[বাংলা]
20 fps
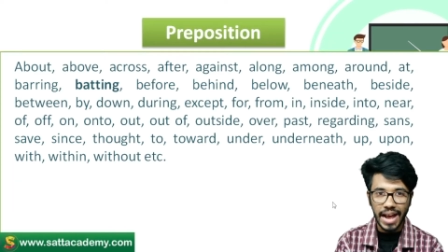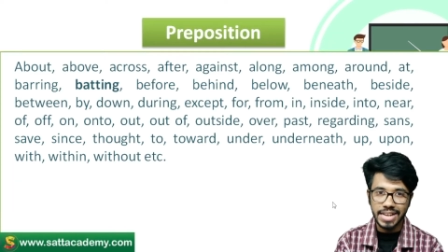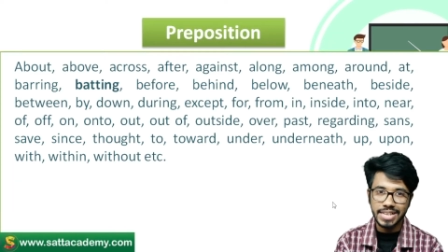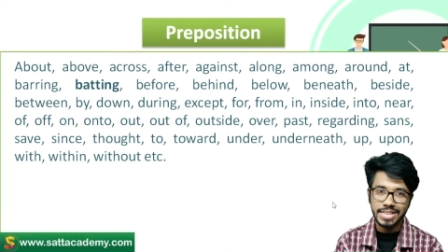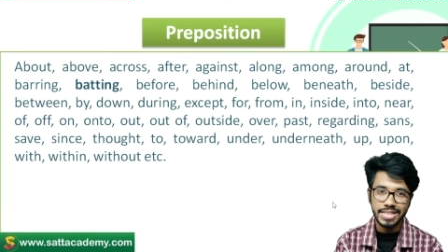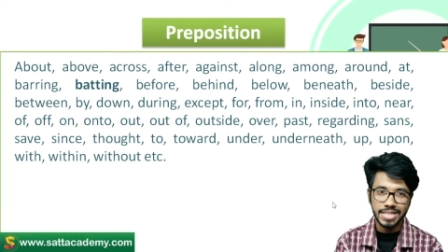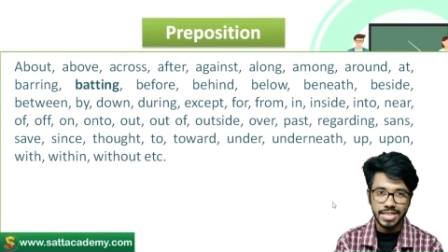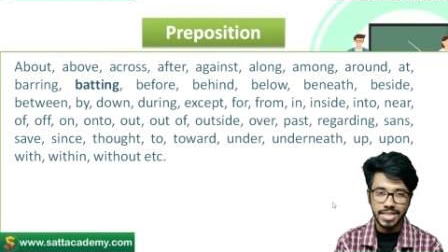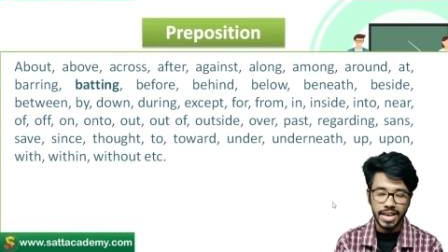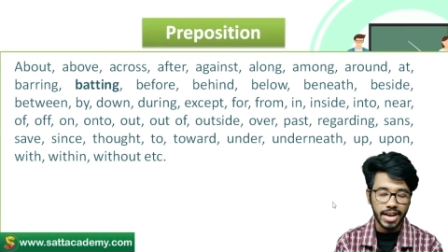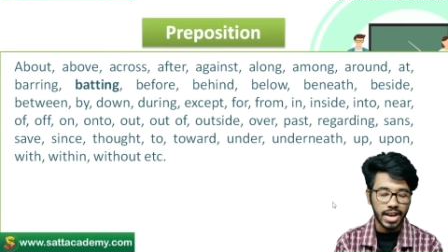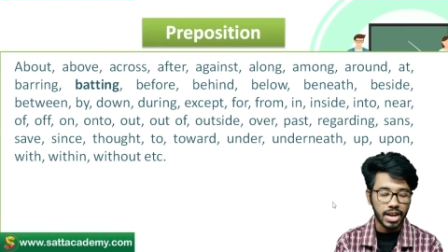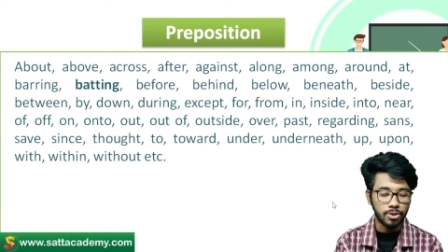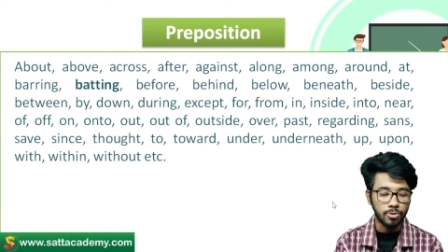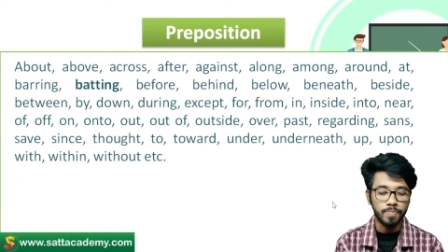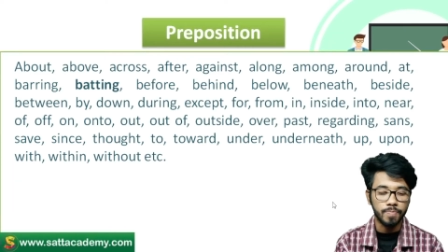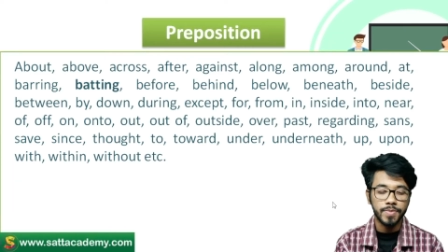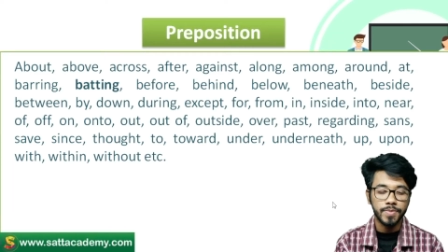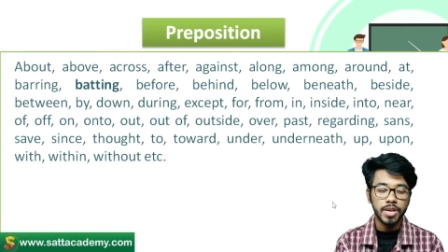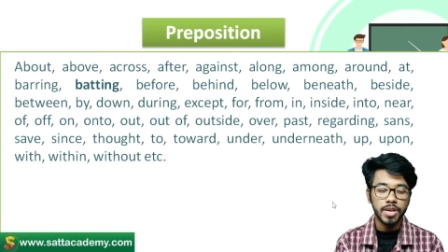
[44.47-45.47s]
একসাথে
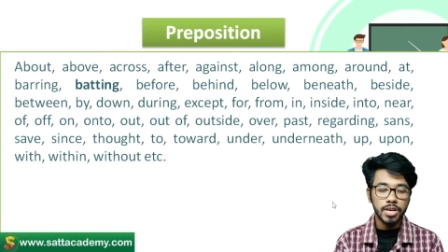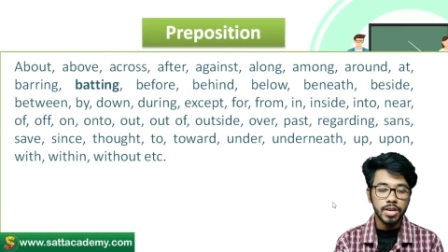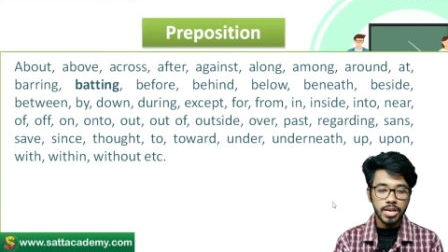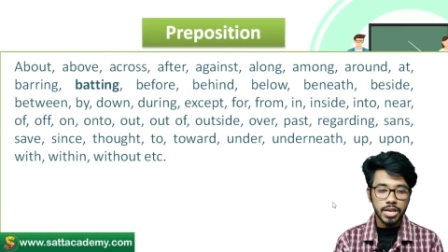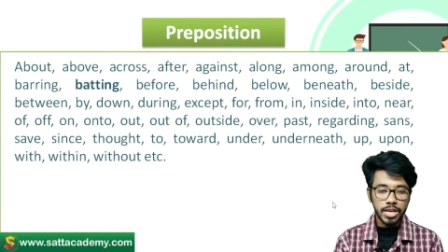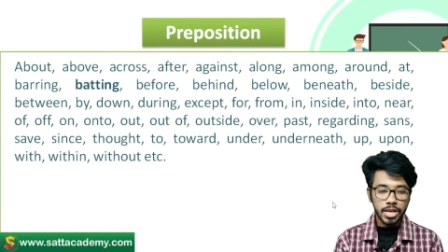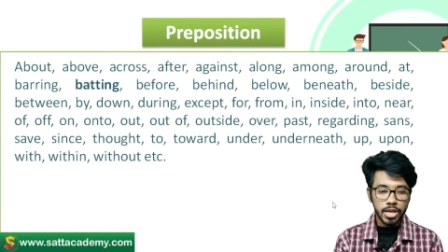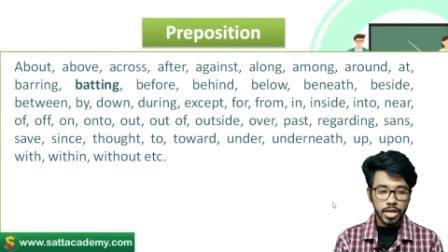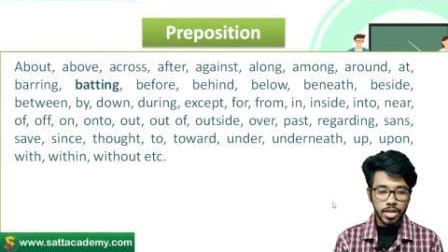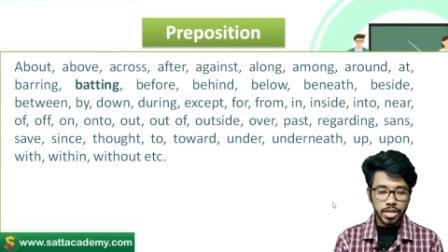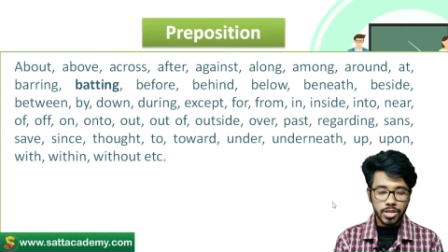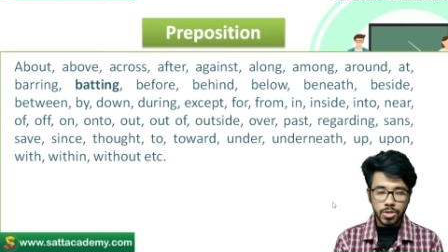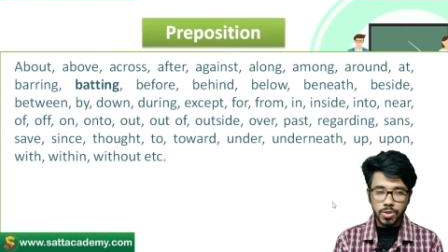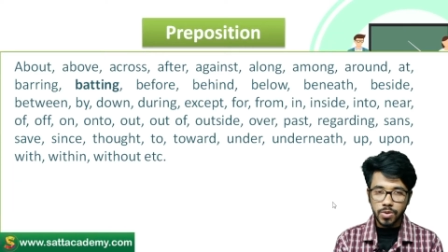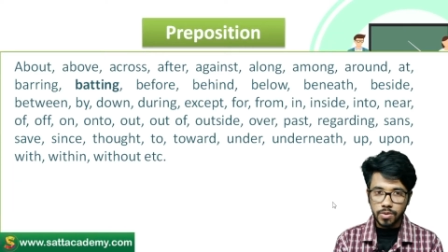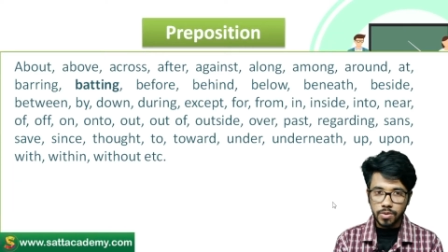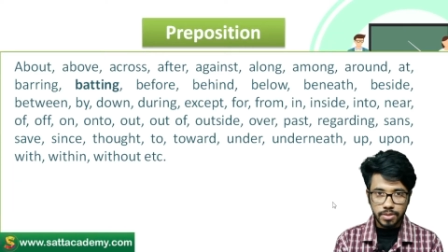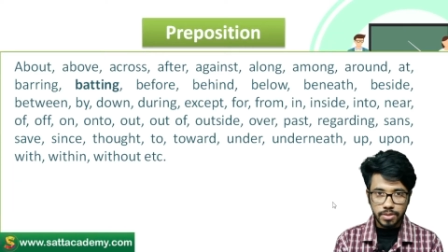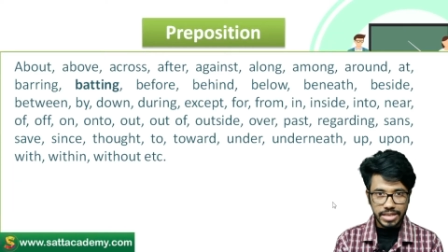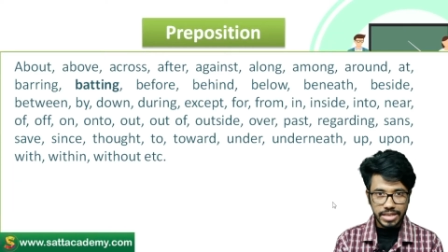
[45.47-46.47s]
দেখানো
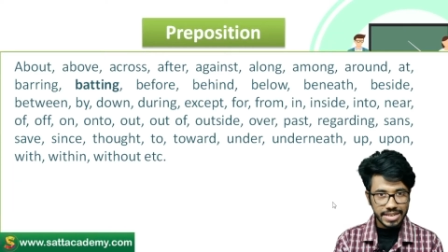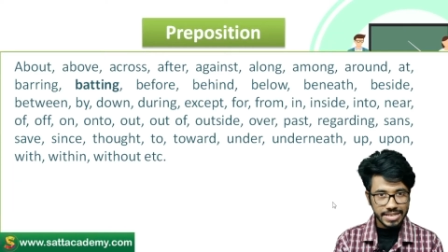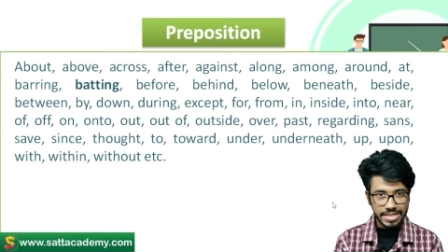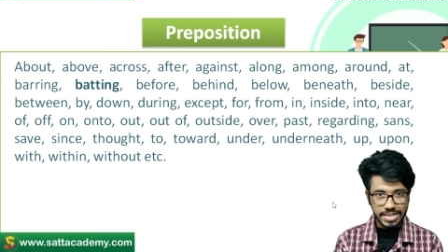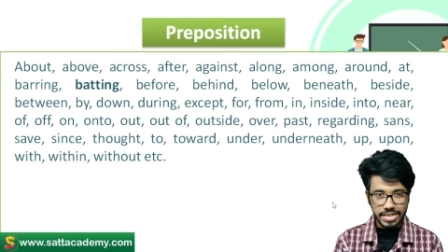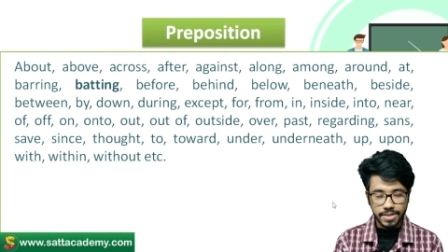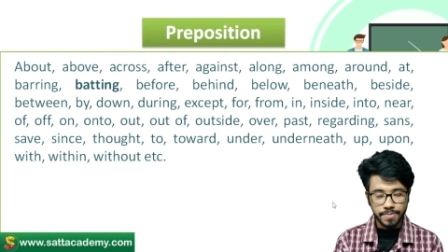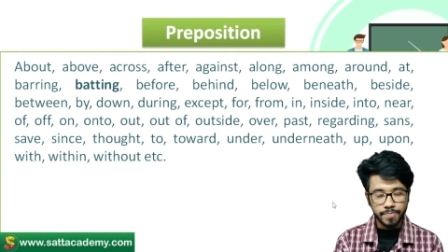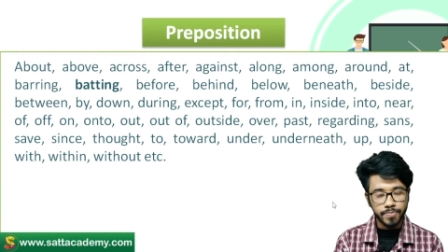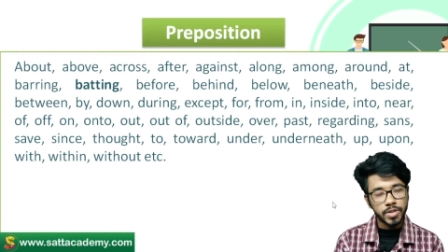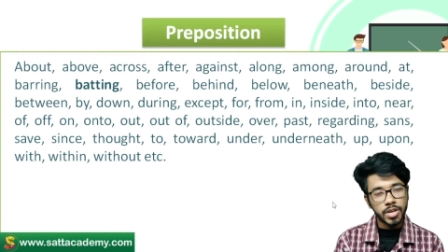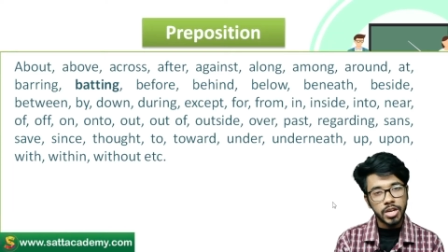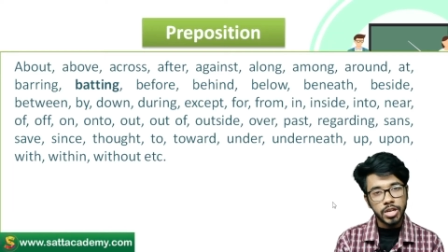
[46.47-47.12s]
সো দ্যাটস ইট